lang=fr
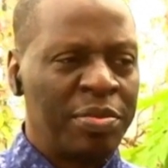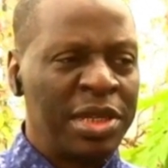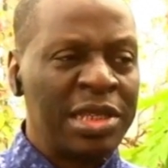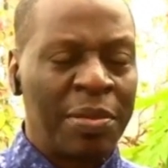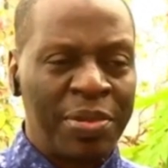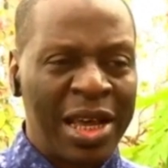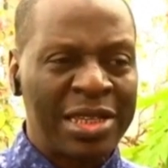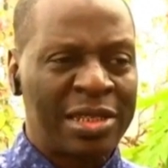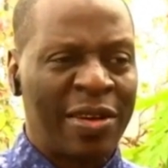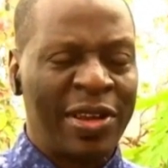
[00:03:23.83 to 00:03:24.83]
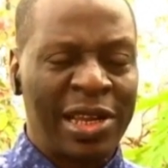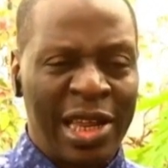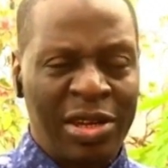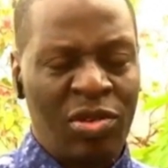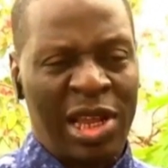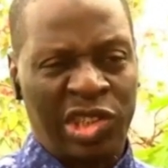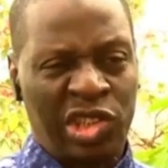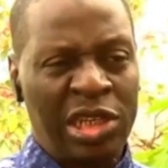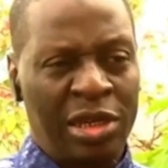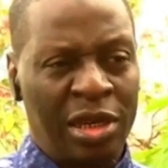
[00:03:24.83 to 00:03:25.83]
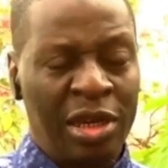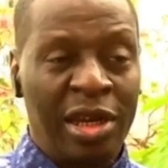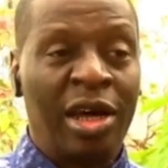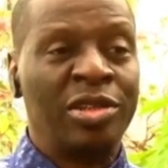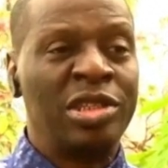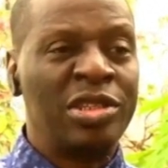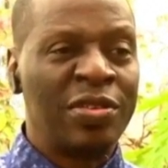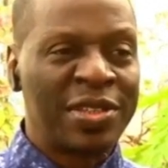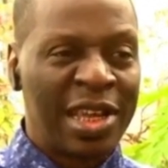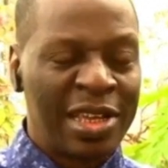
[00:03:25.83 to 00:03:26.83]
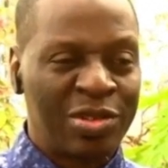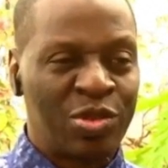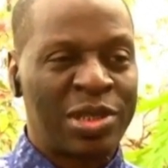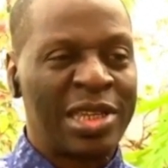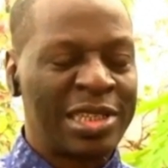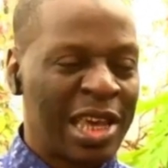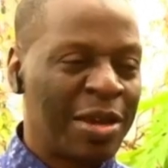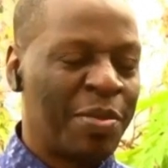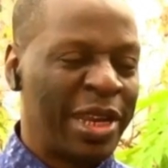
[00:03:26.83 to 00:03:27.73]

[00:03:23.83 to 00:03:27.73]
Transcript: mise en place avec l'aide de la Chine en 1965,